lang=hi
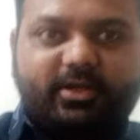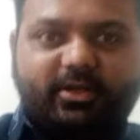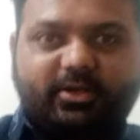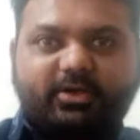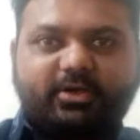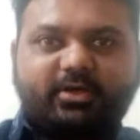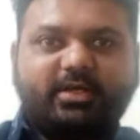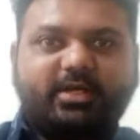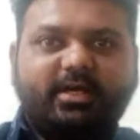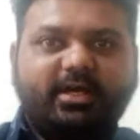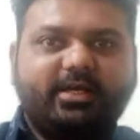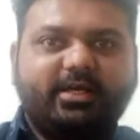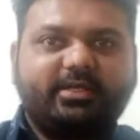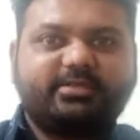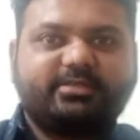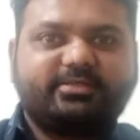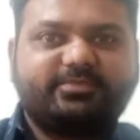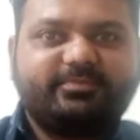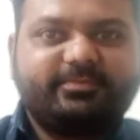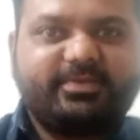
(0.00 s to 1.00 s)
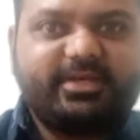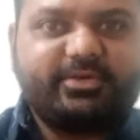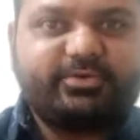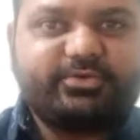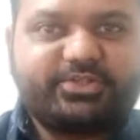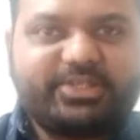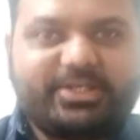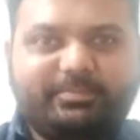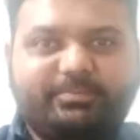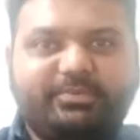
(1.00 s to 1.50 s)
तो गाइस मैं
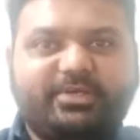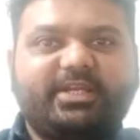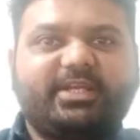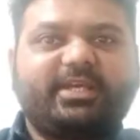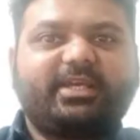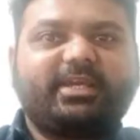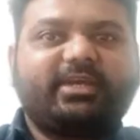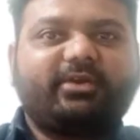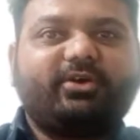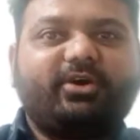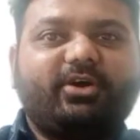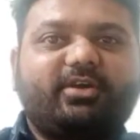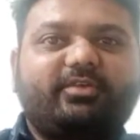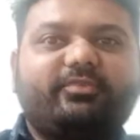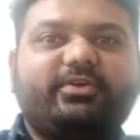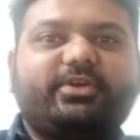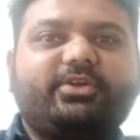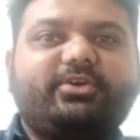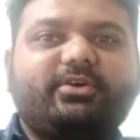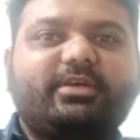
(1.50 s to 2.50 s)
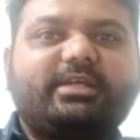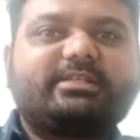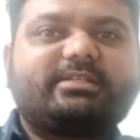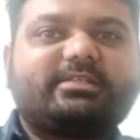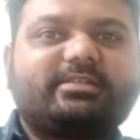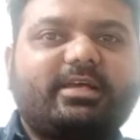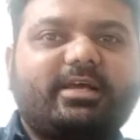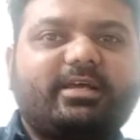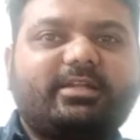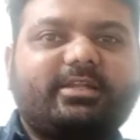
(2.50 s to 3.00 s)
ऋषभ परीक एक और वीडियो के
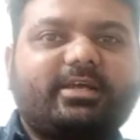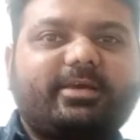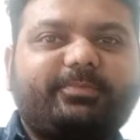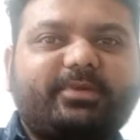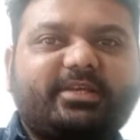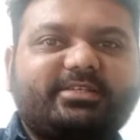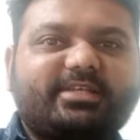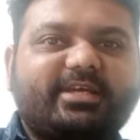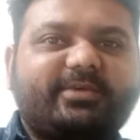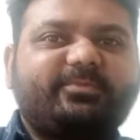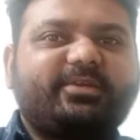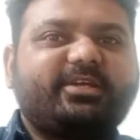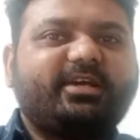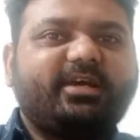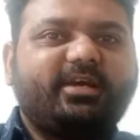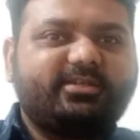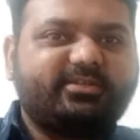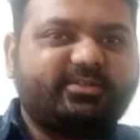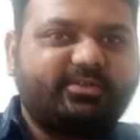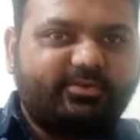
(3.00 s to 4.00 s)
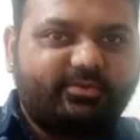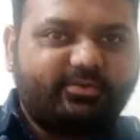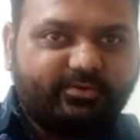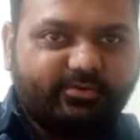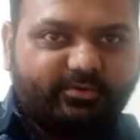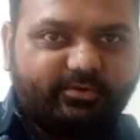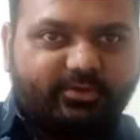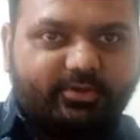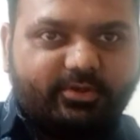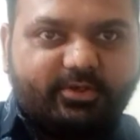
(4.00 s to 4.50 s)
साथ आपके सामने हाज़िर हूँ
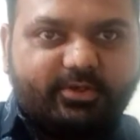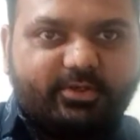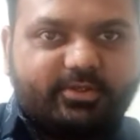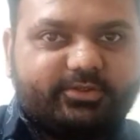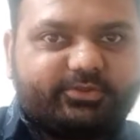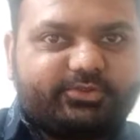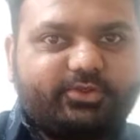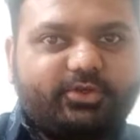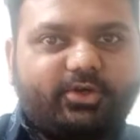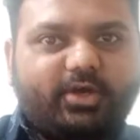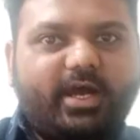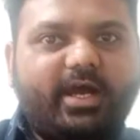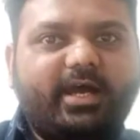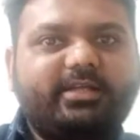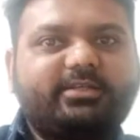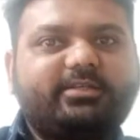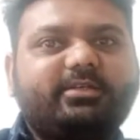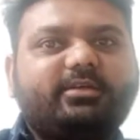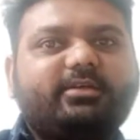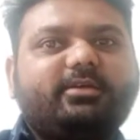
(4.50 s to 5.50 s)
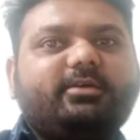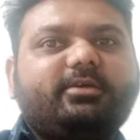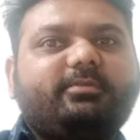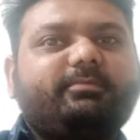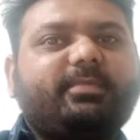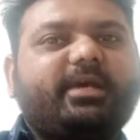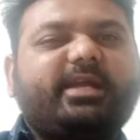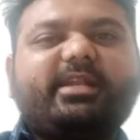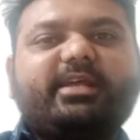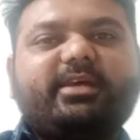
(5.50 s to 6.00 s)
सो so, आज
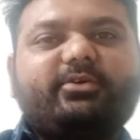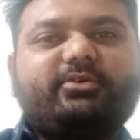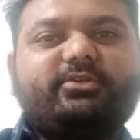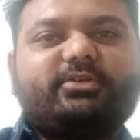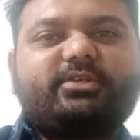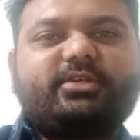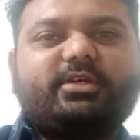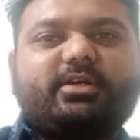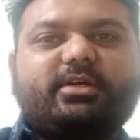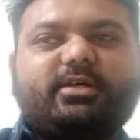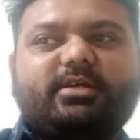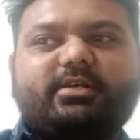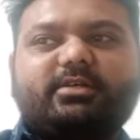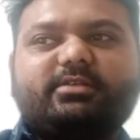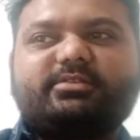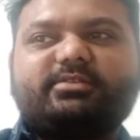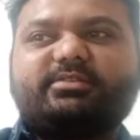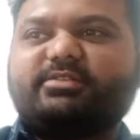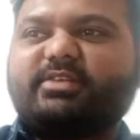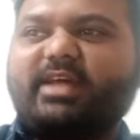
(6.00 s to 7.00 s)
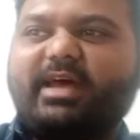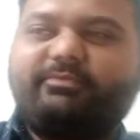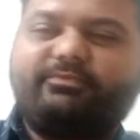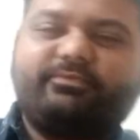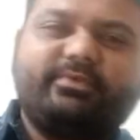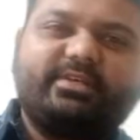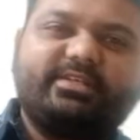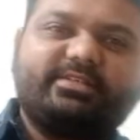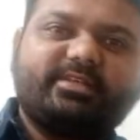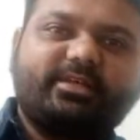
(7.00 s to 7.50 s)
मैंने कुछ
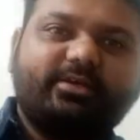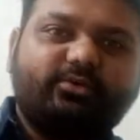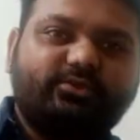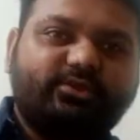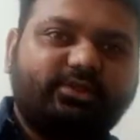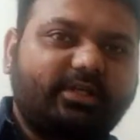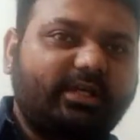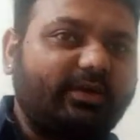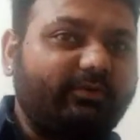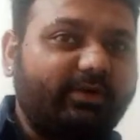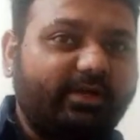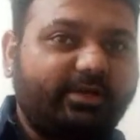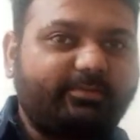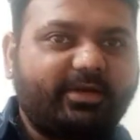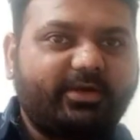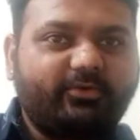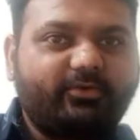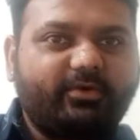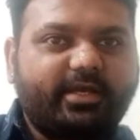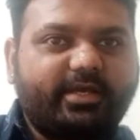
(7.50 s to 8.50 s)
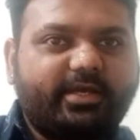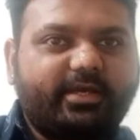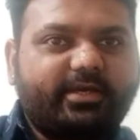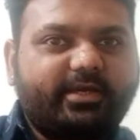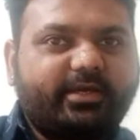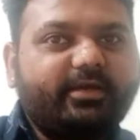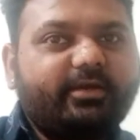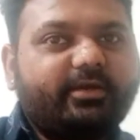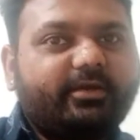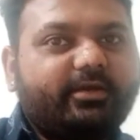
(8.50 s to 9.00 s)
जैपवी से कुछ कवर मंगवाया
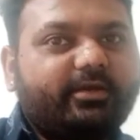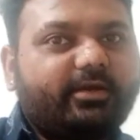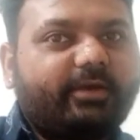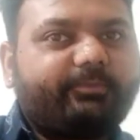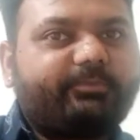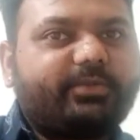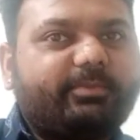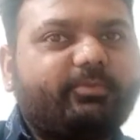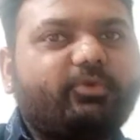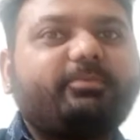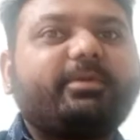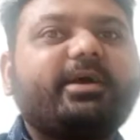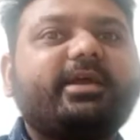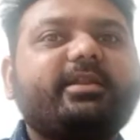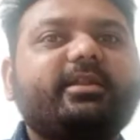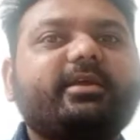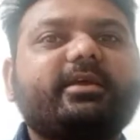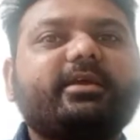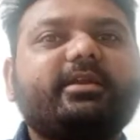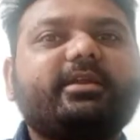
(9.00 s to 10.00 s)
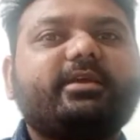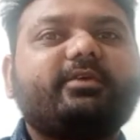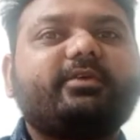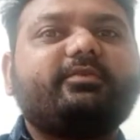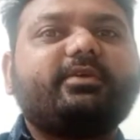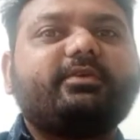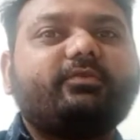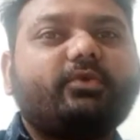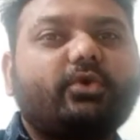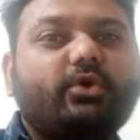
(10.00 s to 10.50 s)
है अपने मोबाइल के लिए
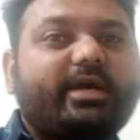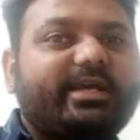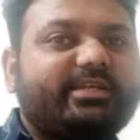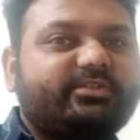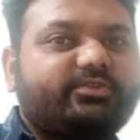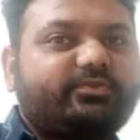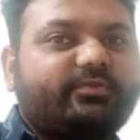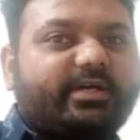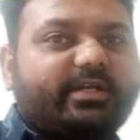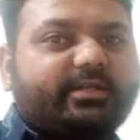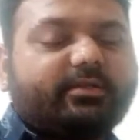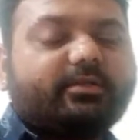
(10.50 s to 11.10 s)
वीवो एस वन